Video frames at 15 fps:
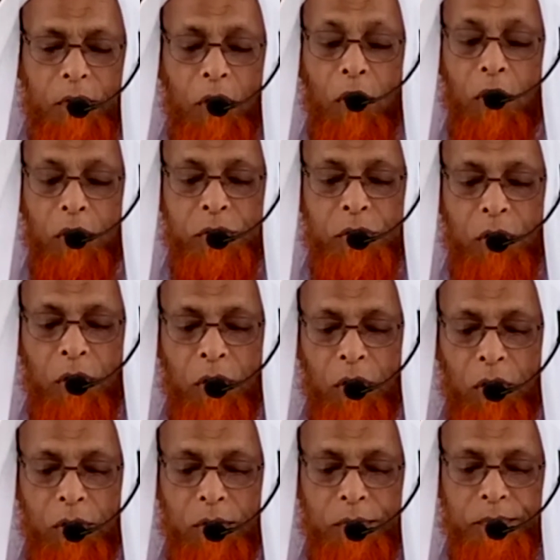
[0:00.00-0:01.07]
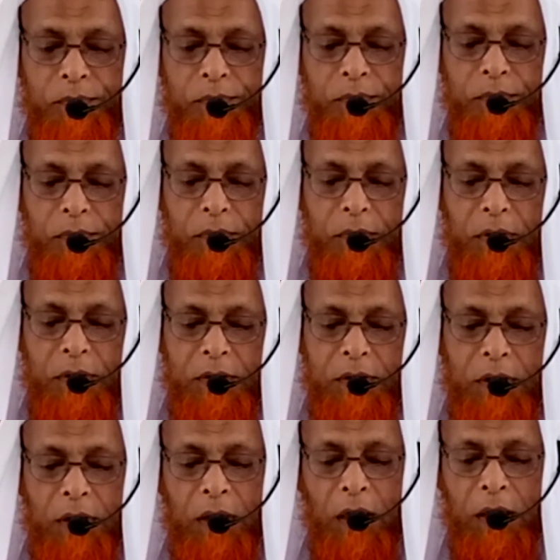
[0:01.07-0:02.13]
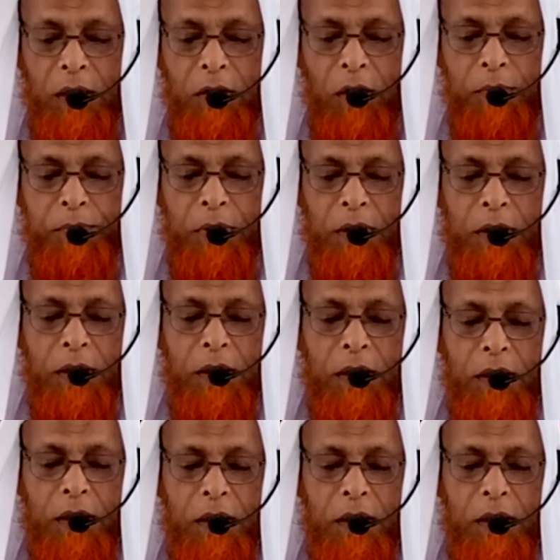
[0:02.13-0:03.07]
অগ্রসর হন সেখানেও আপনাকে